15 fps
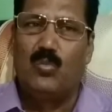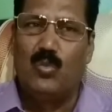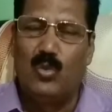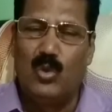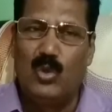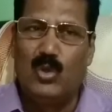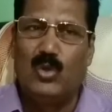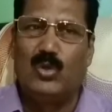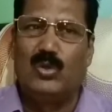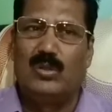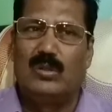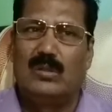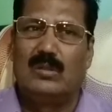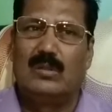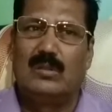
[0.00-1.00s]
முழு
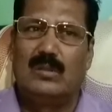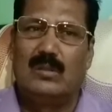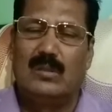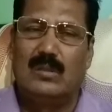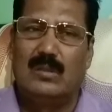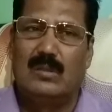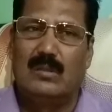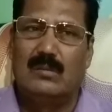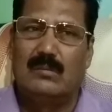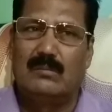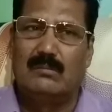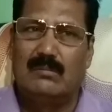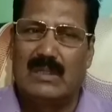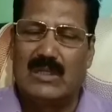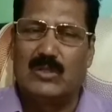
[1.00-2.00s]

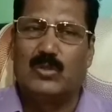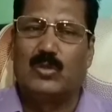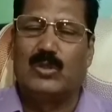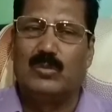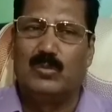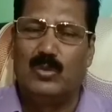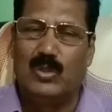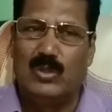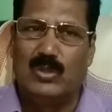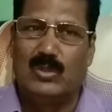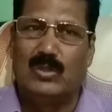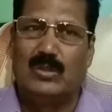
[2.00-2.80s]
மனதோடு முழு